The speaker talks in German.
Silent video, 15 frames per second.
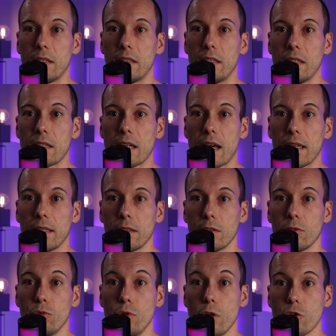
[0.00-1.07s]
den
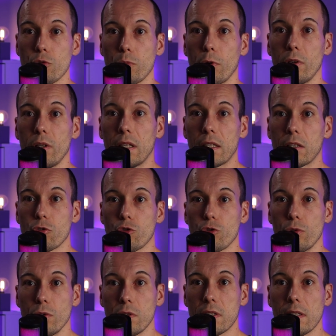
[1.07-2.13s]
einen ursprünglichen
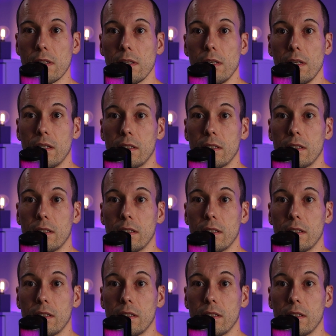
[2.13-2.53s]
Schlüssel,